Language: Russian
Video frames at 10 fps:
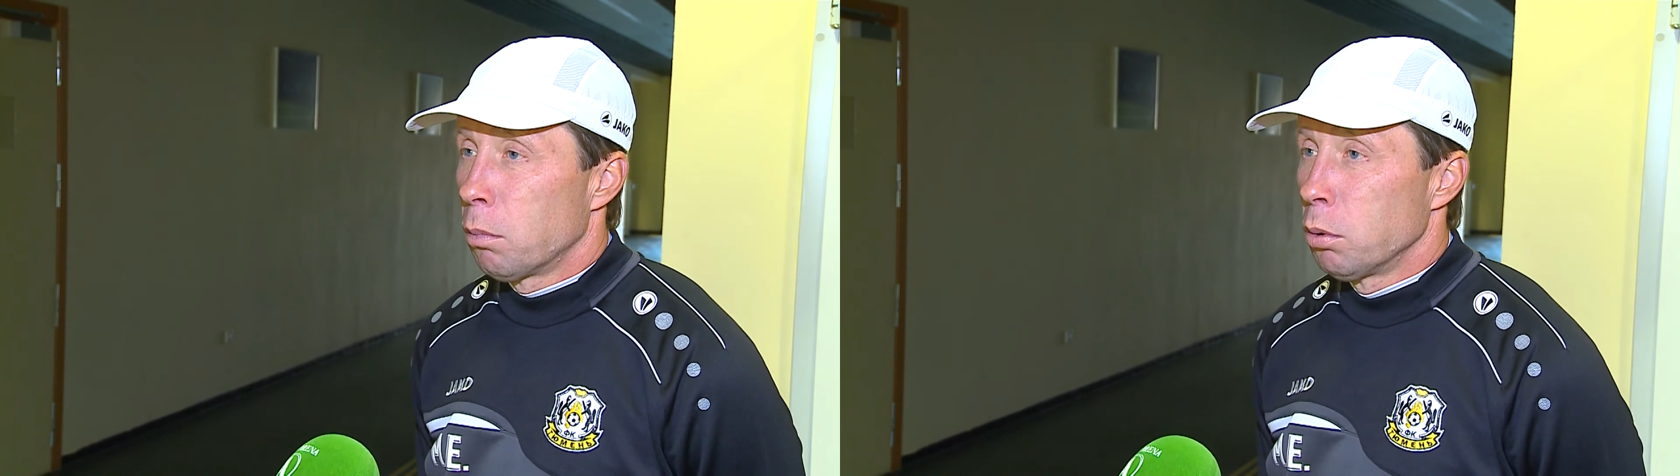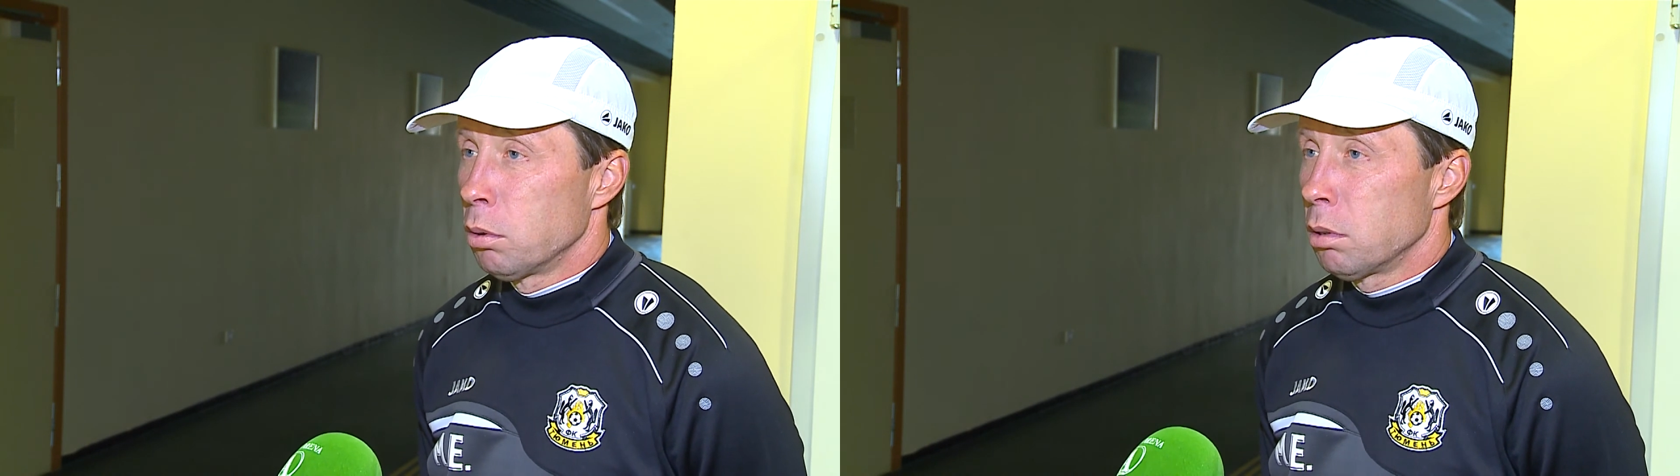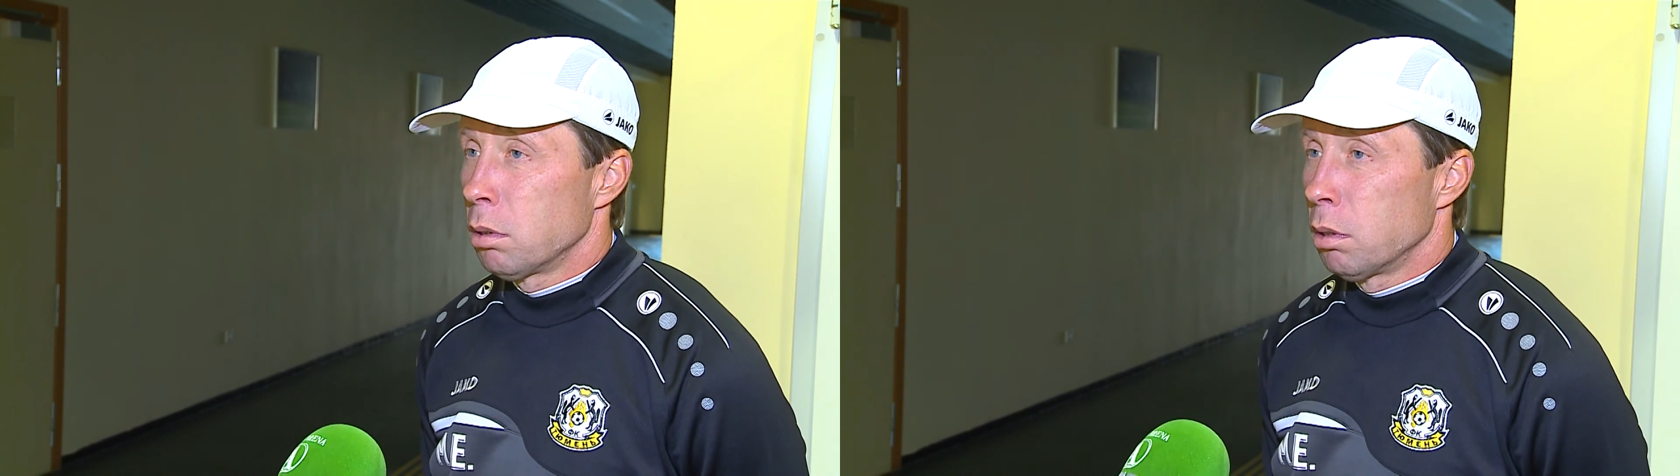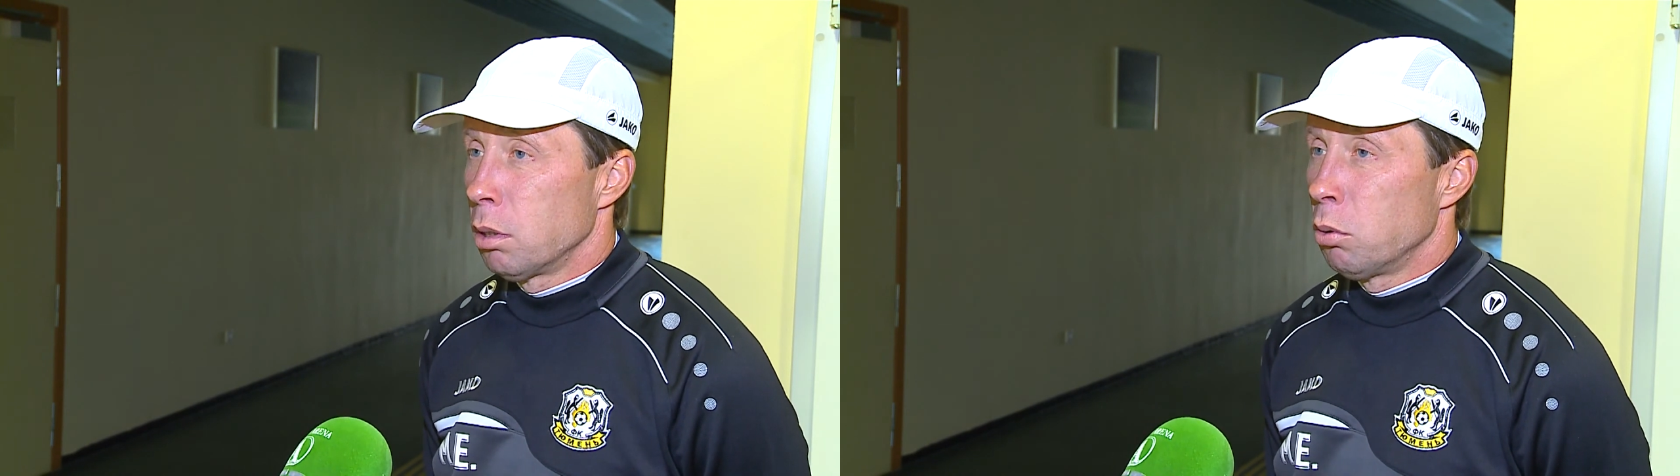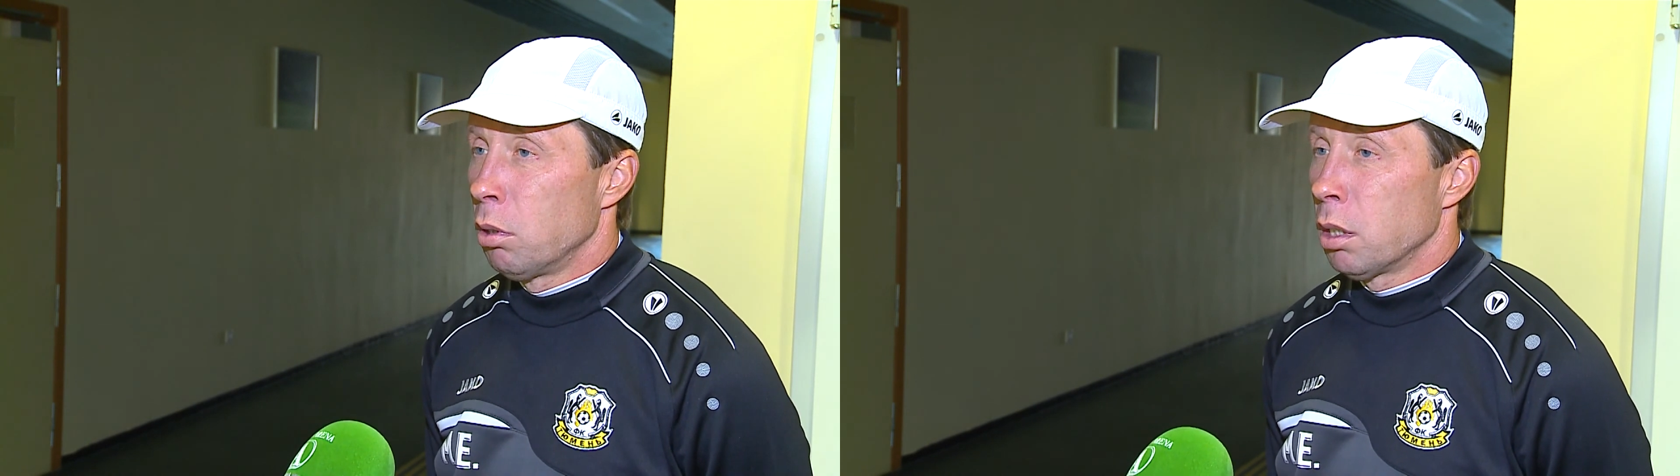Плюс
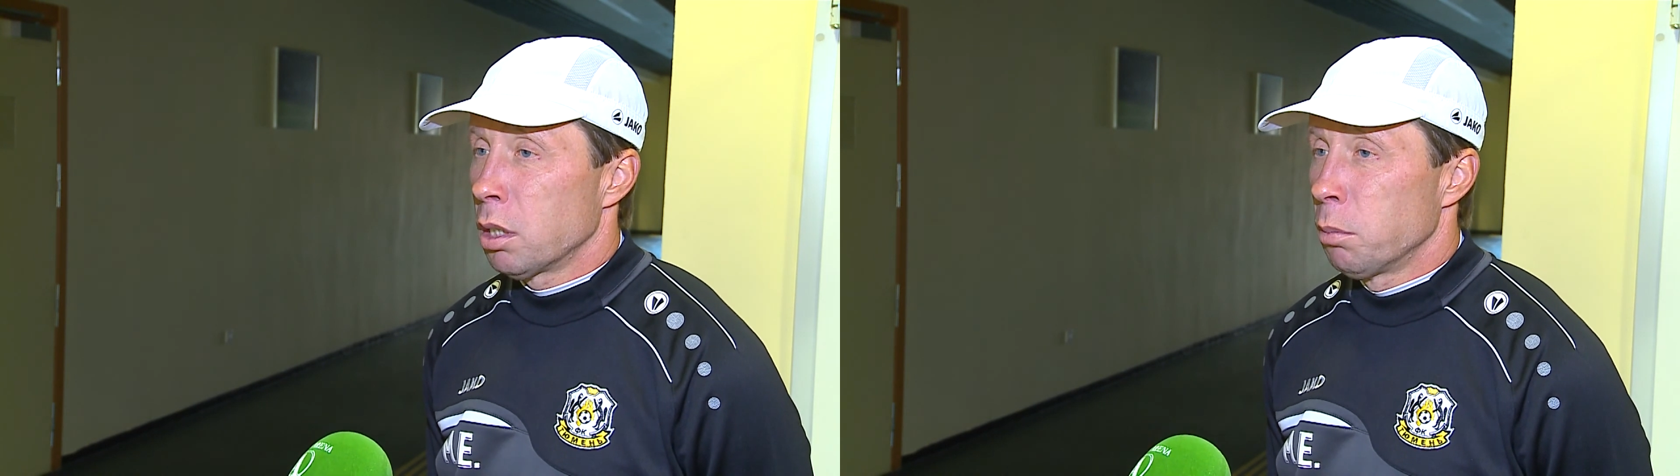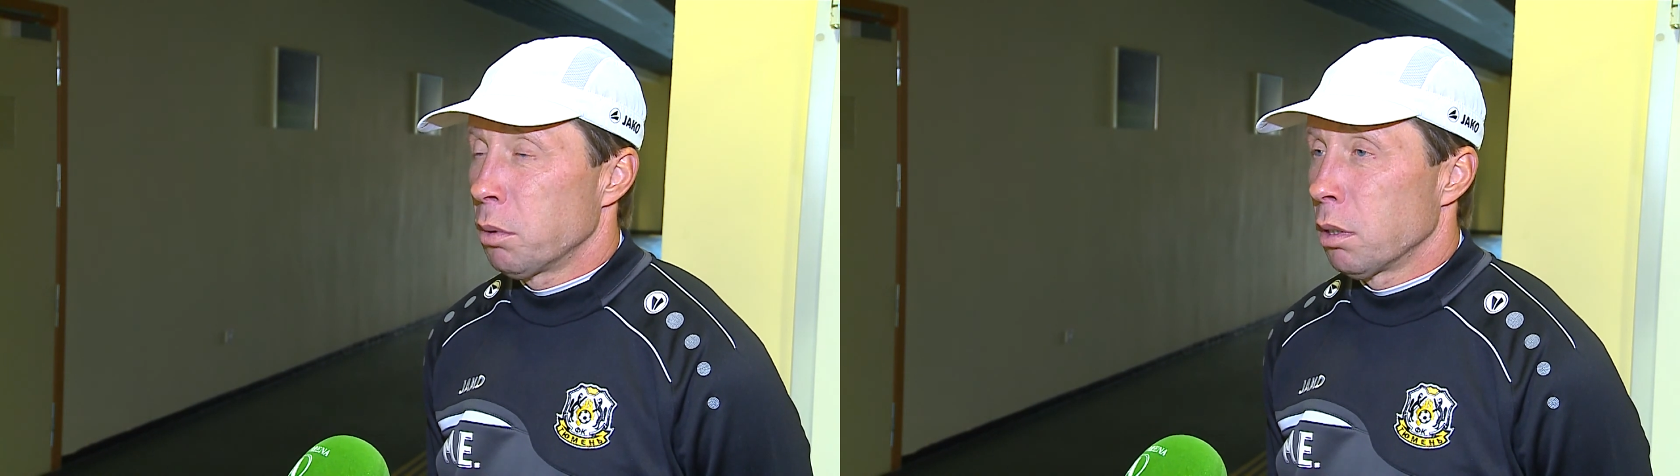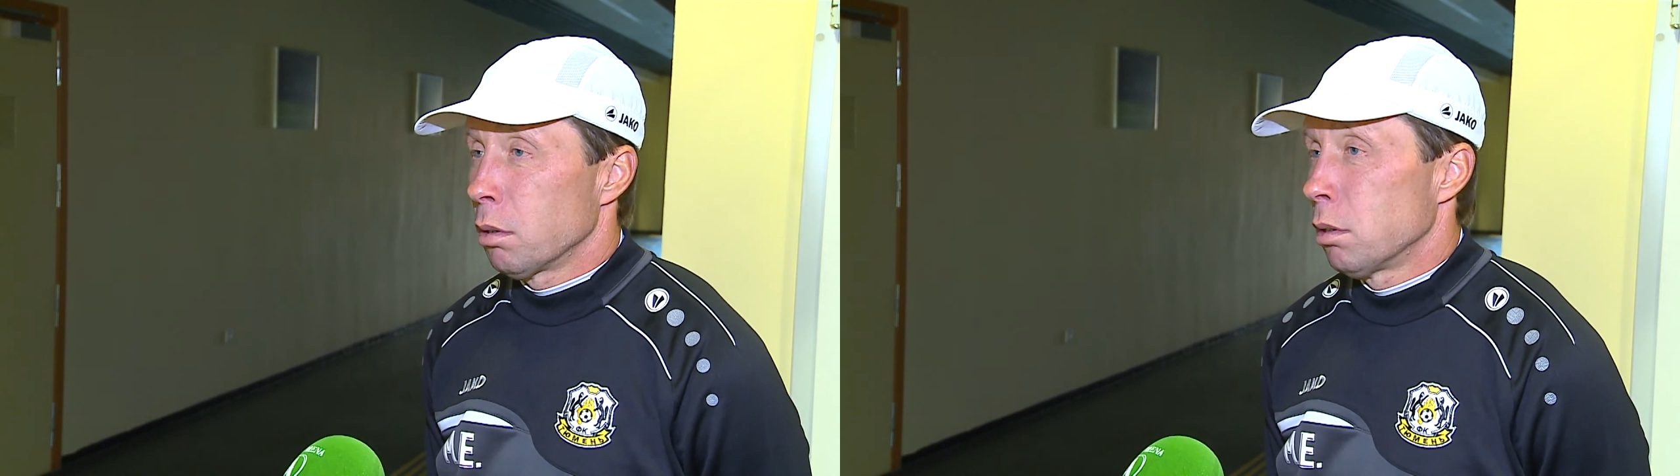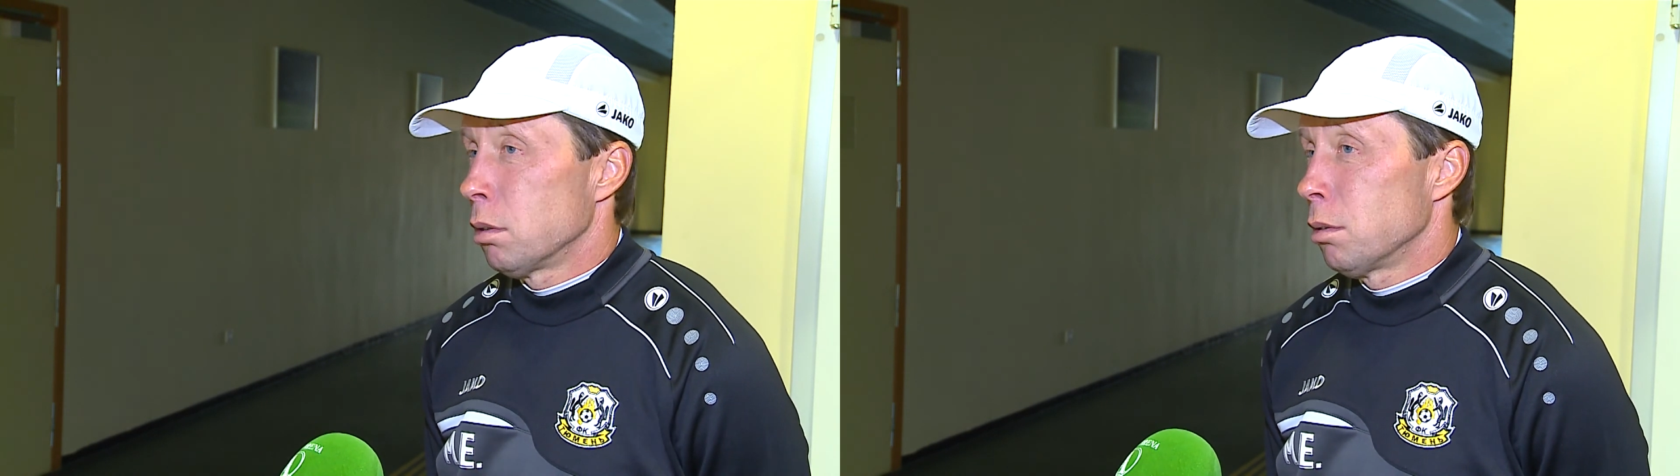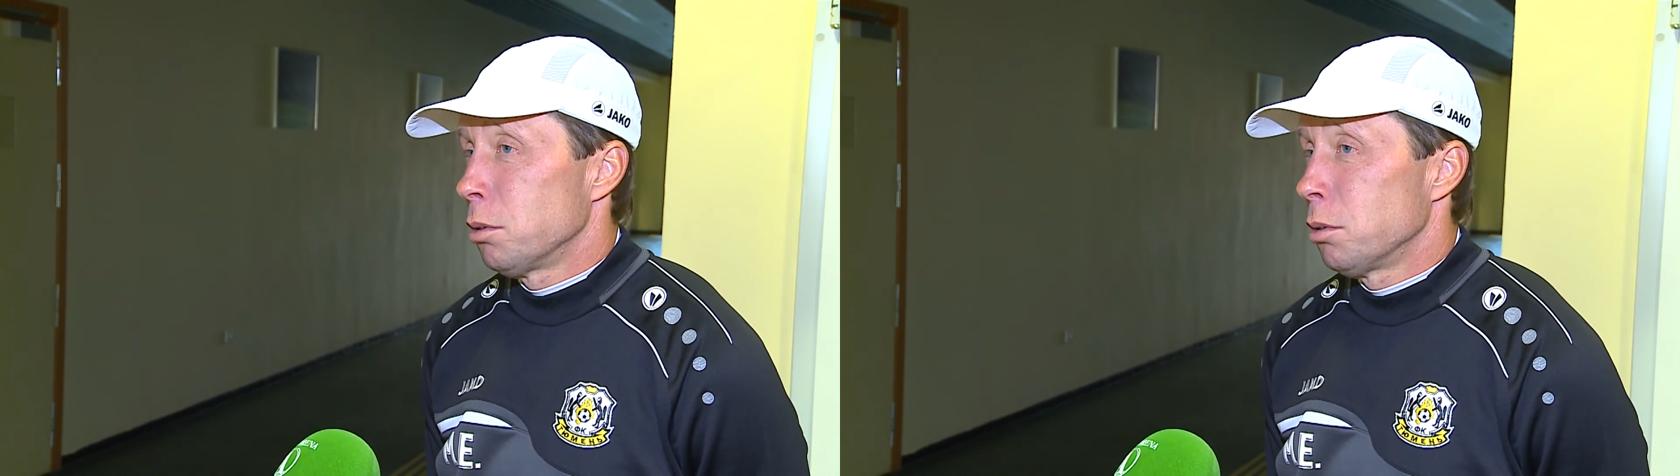индивидуальные ошибки.